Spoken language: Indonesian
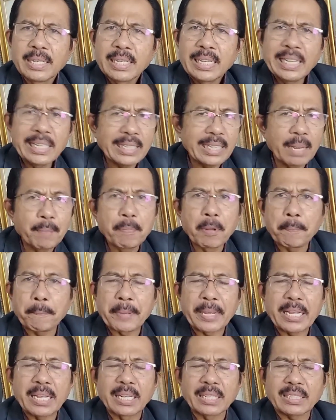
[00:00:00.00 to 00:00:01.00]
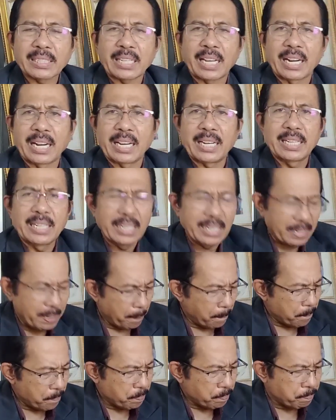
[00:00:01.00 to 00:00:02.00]
kita berpikir sekarang ini
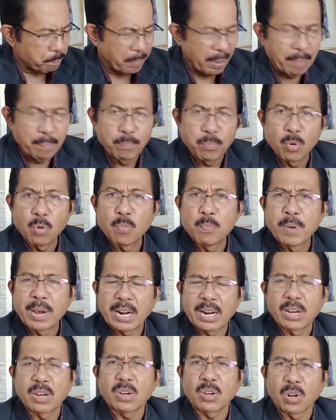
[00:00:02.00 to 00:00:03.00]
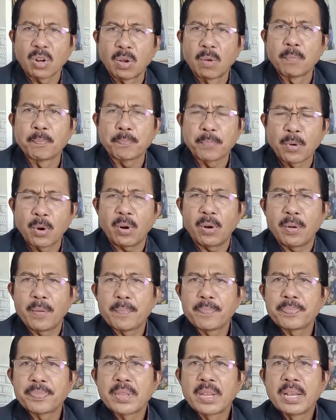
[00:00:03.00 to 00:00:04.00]
pembubaran kelompok
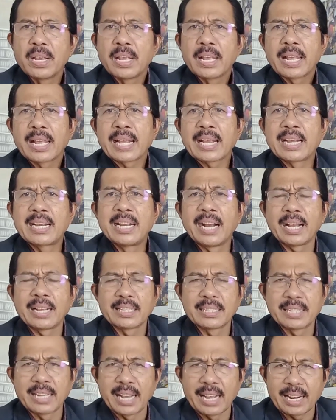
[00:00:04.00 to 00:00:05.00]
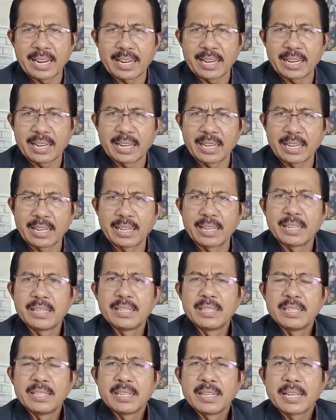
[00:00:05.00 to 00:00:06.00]
Ganjar
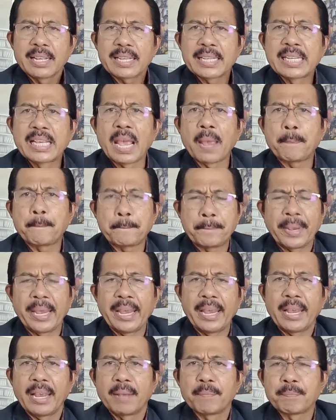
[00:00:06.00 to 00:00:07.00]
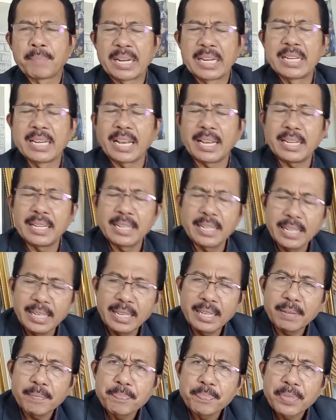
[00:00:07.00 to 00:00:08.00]
GP mania
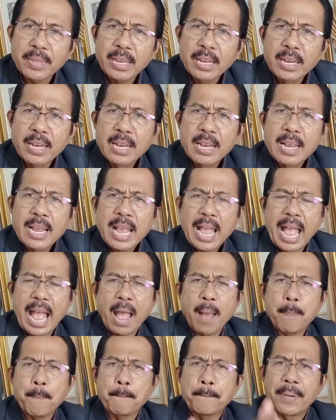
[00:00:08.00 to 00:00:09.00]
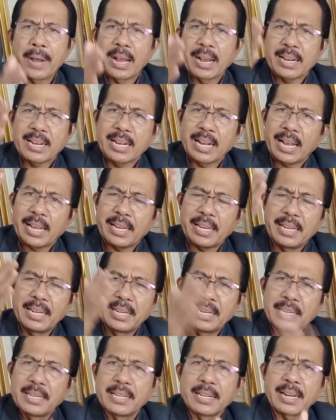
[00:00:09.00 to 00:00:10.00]
ini Apakah
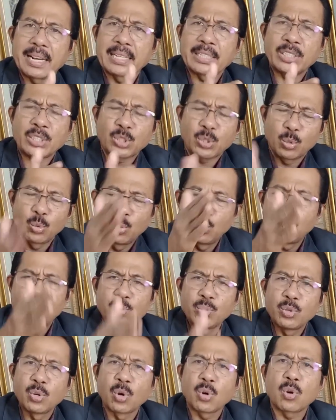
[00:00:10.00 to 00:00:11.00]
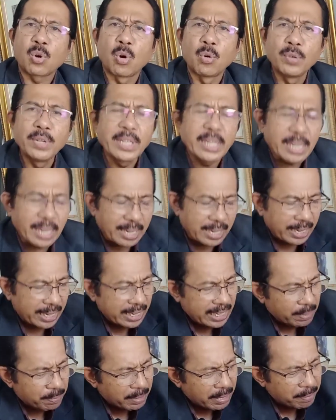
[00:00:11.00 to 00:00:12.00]
ini restu Jokowi karena
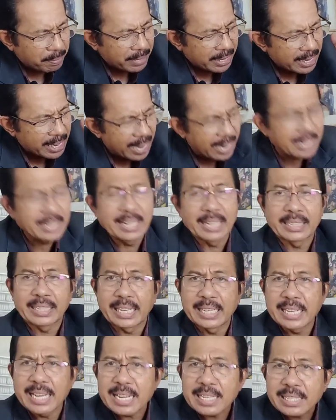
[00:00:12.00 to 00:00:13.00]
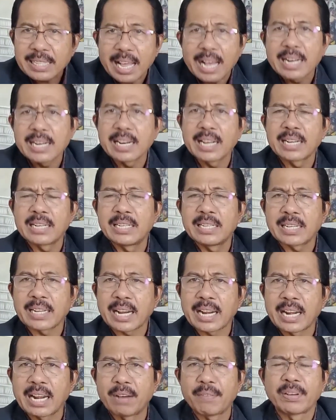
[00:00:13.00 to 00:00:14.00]
ini benar-benar nyata-nyata dari
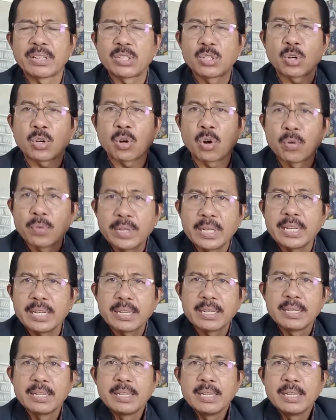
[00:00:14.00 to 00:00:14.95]
relawan Jokowi?